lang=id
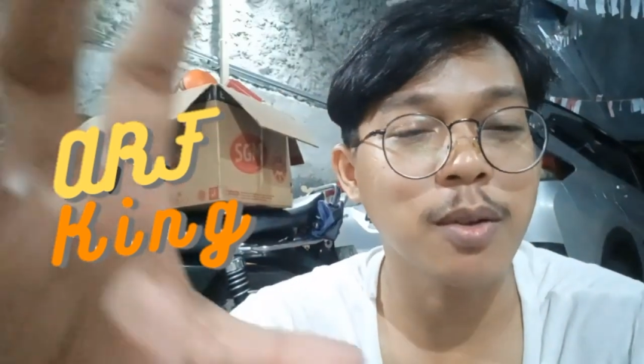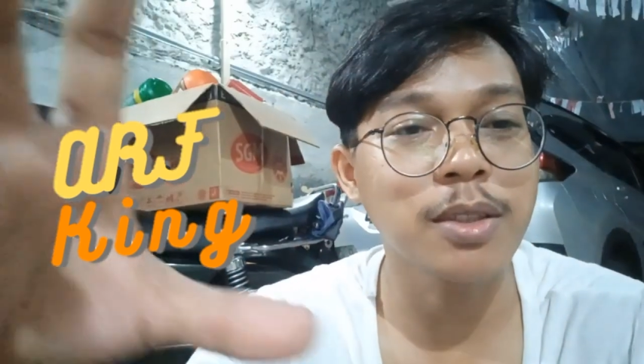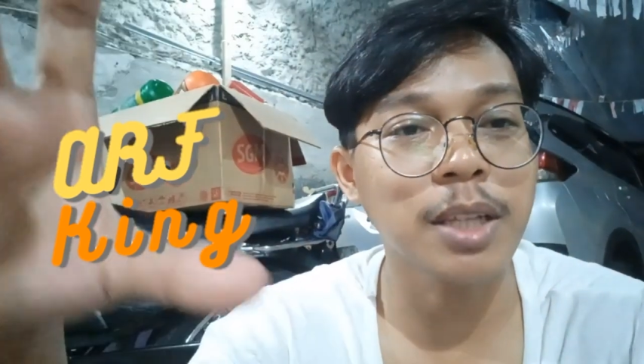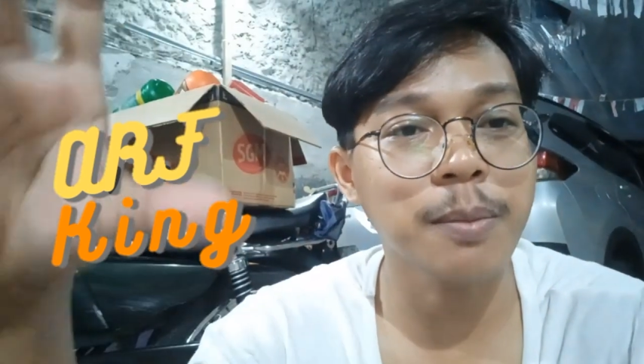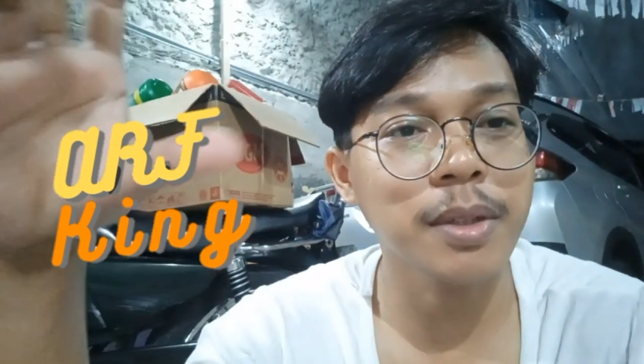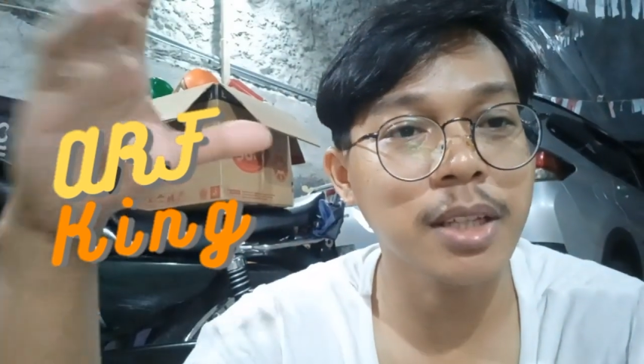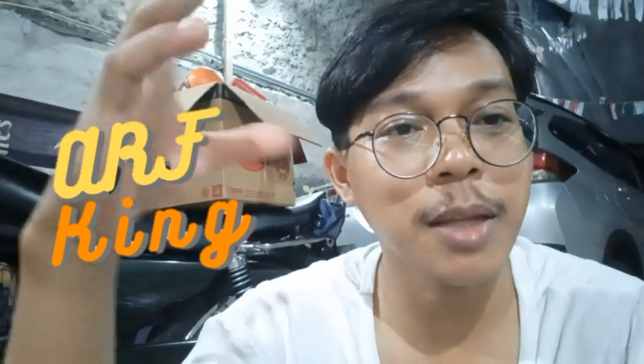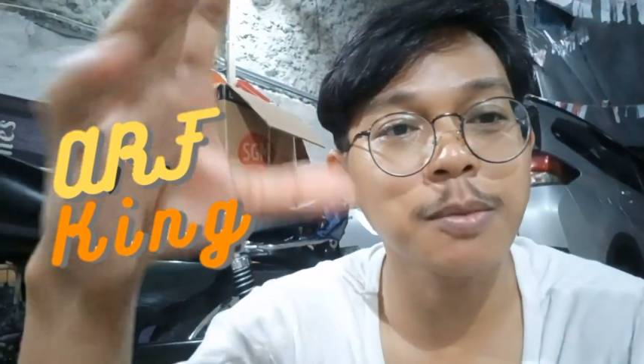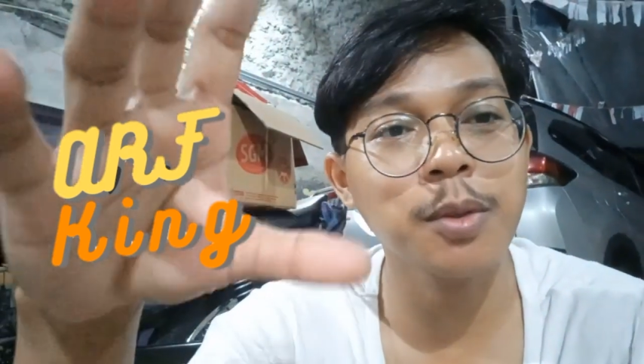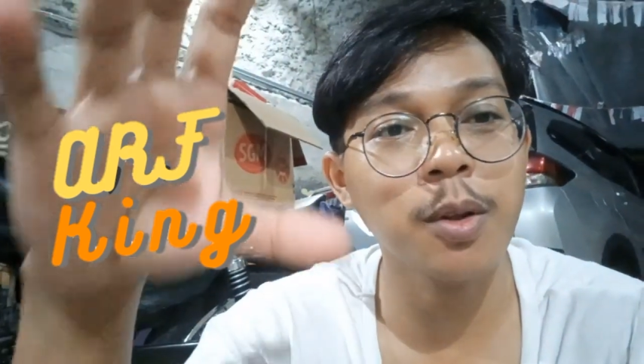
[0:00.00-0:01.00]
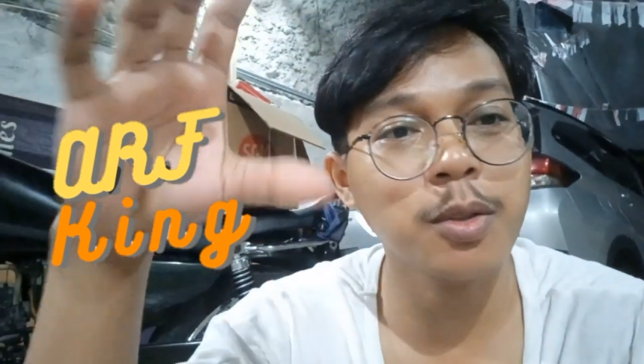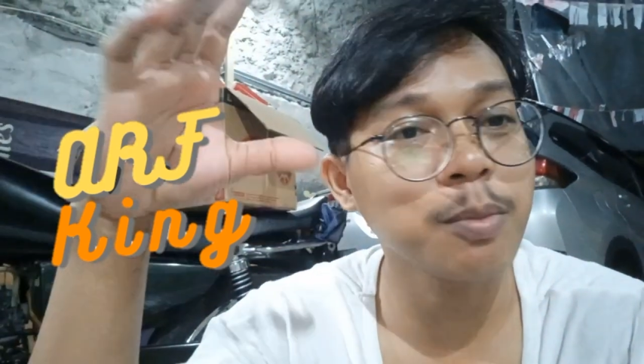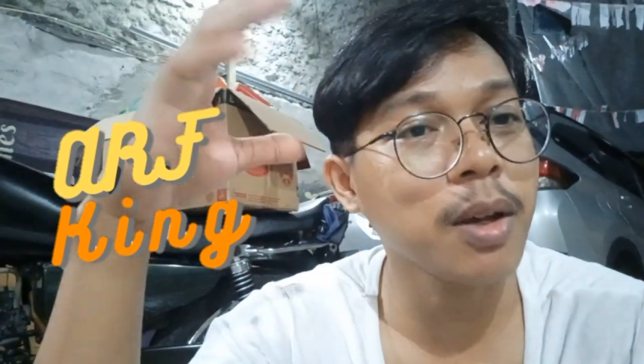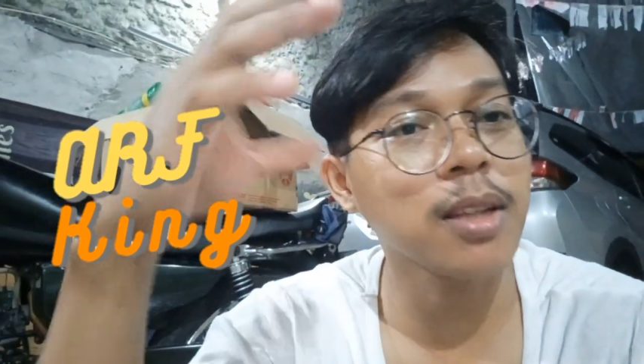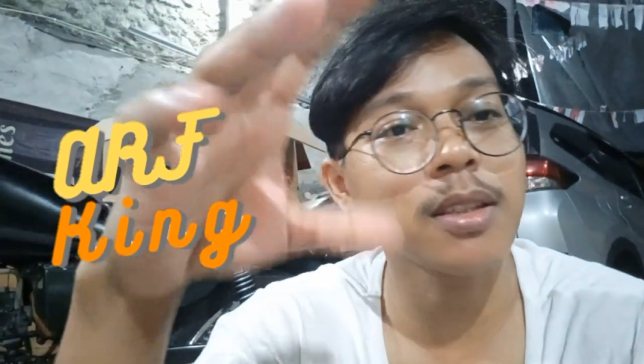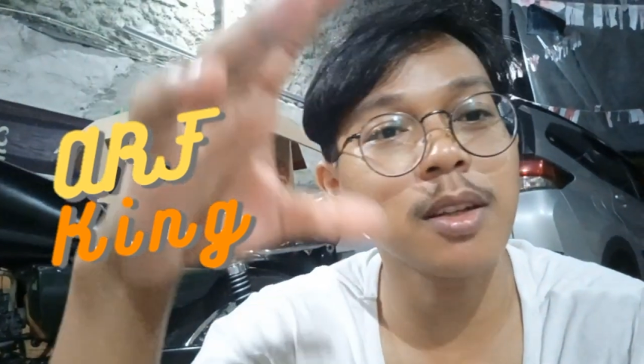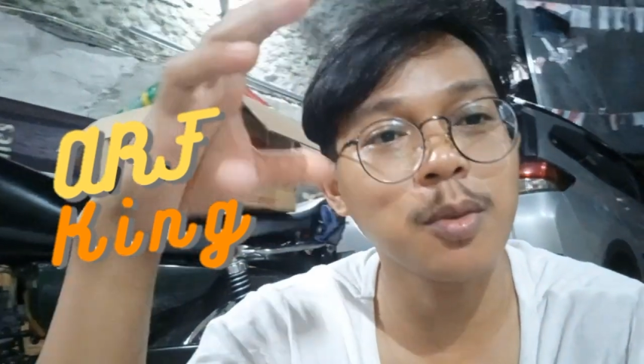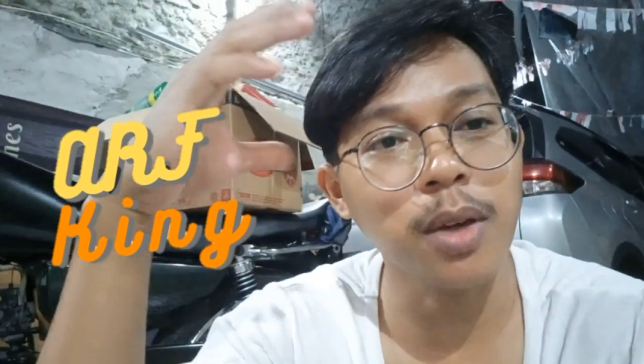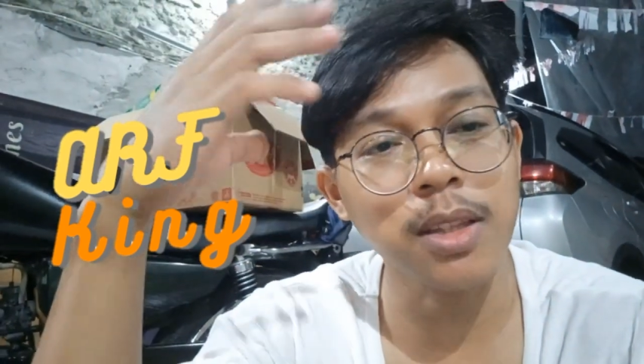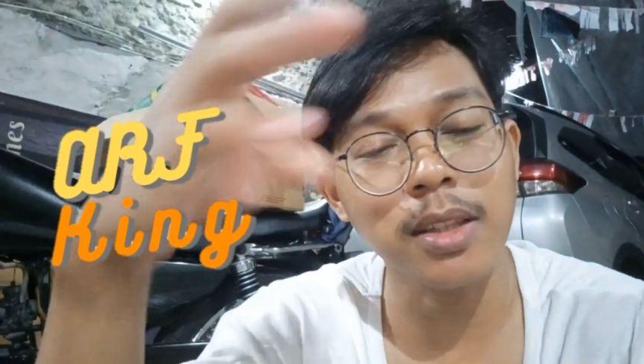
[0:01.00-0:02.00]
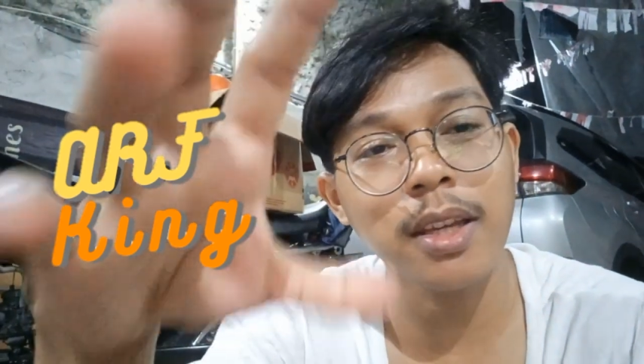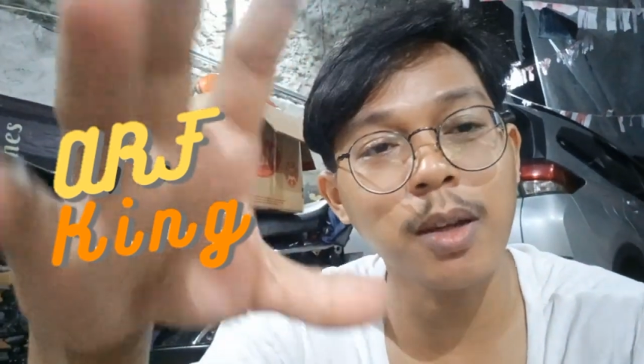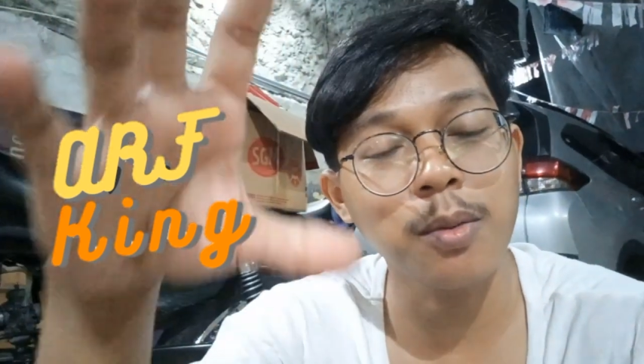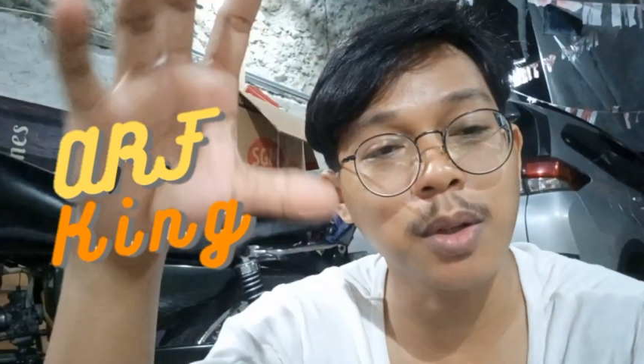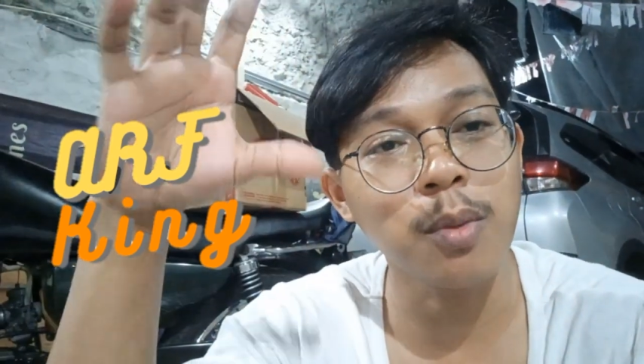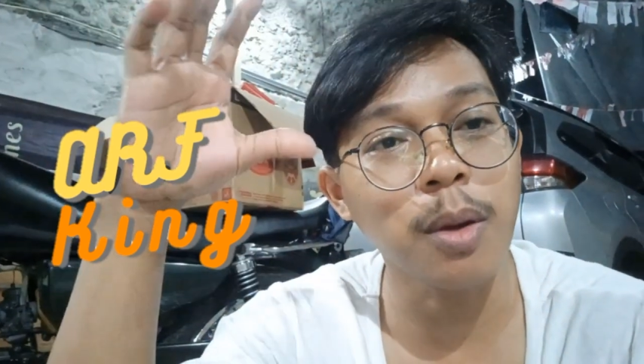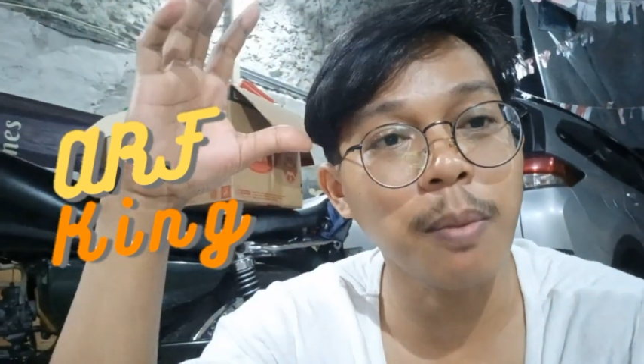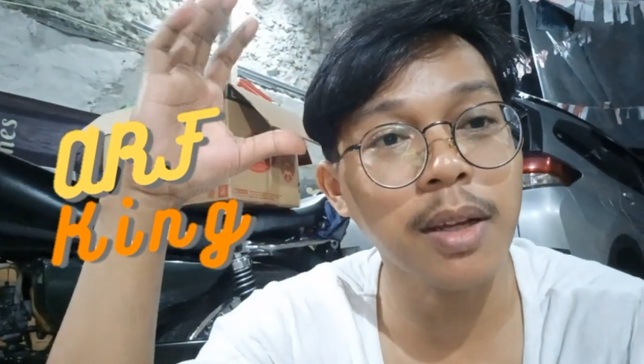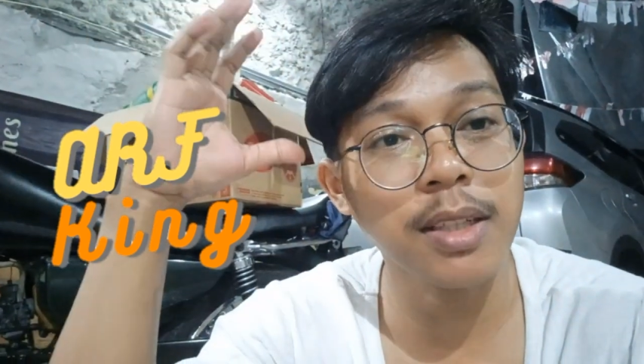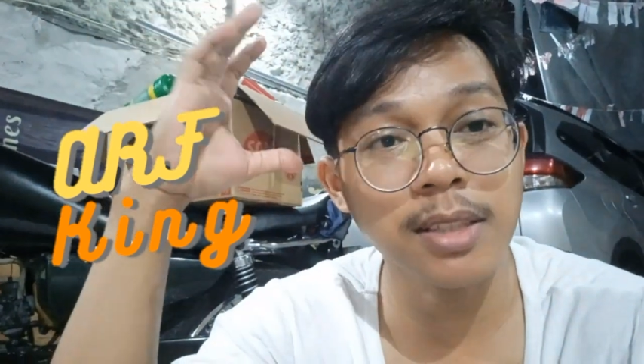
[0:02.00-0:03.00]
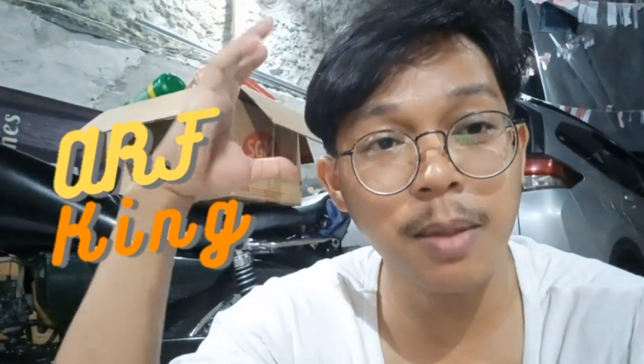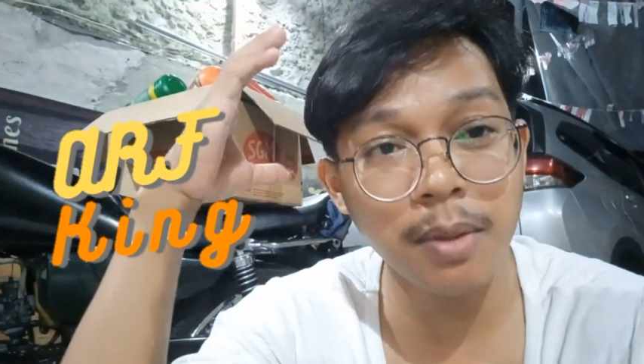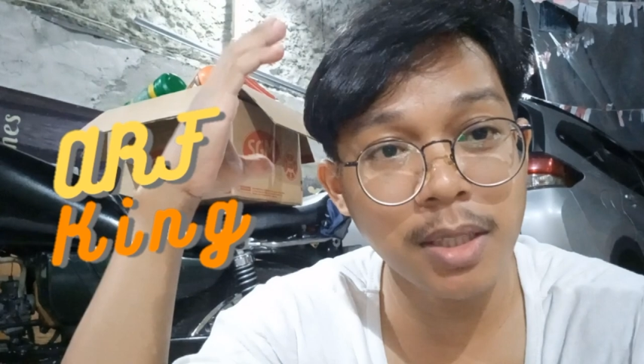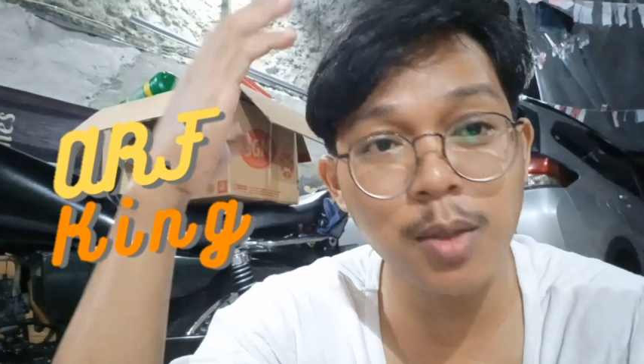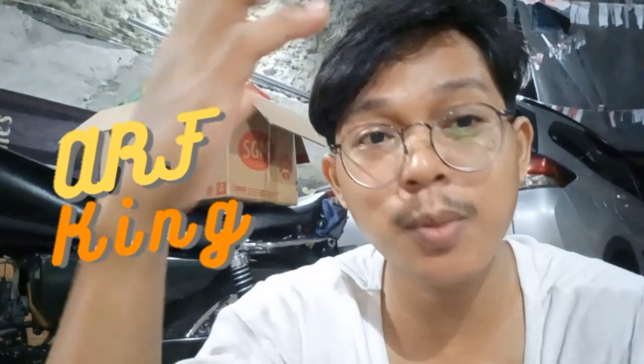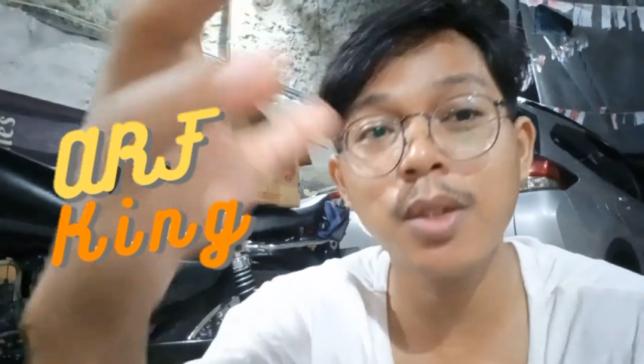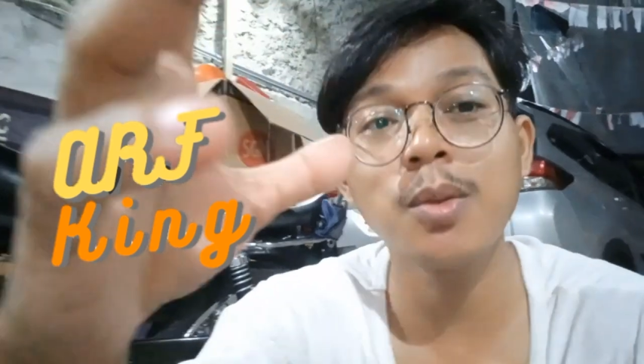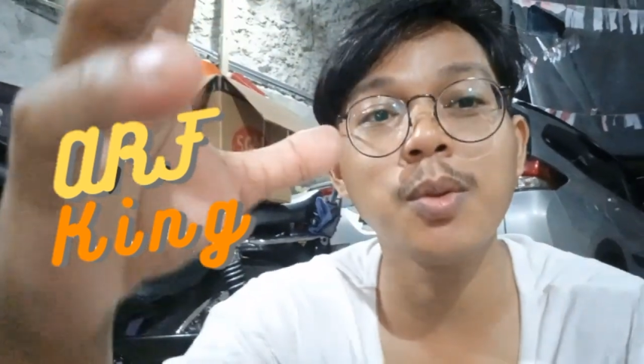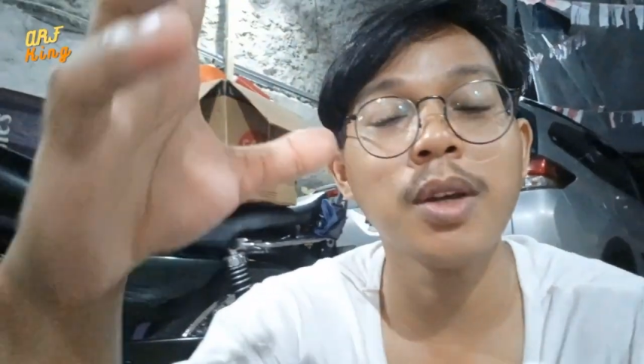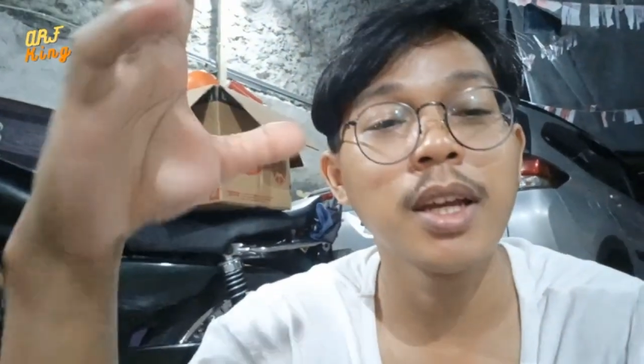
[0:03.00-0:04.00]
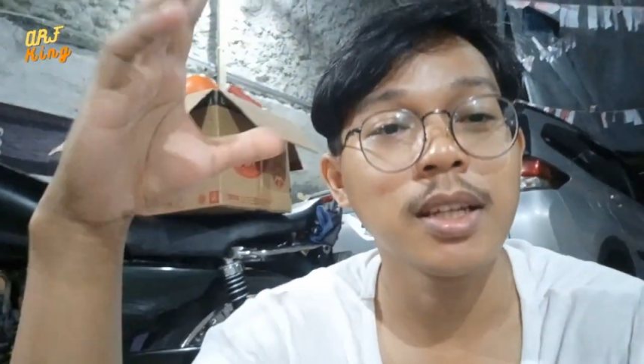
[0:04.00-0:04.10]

oli samping Repsol Smarter 2T yang udah gue pakai selama satu minggu